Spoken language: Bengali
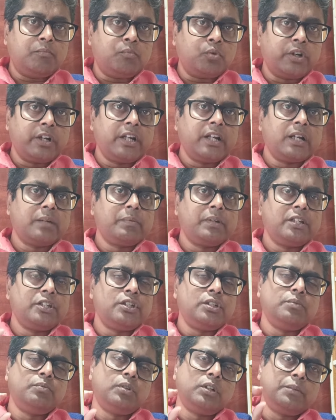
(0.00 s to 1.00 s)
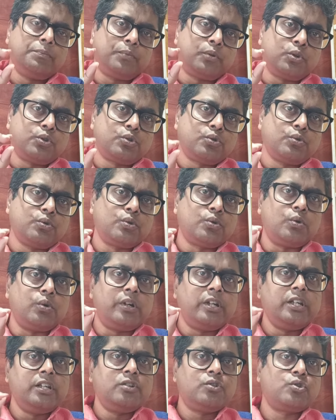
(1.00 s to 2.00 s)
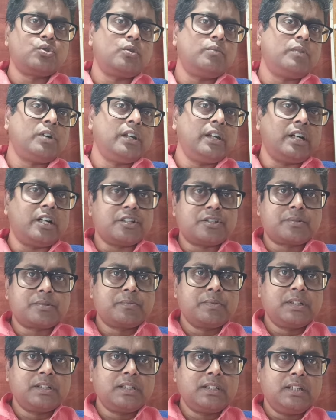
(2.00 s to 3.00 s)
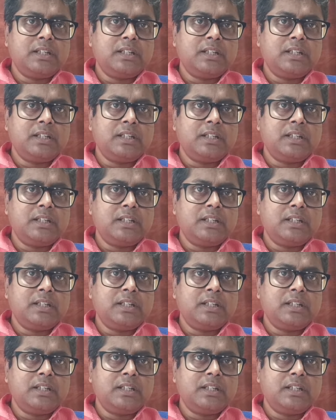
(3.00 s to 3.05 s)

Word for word: মনে রাখবেন জীবনে প্রচুর কঠিন সময় আসবে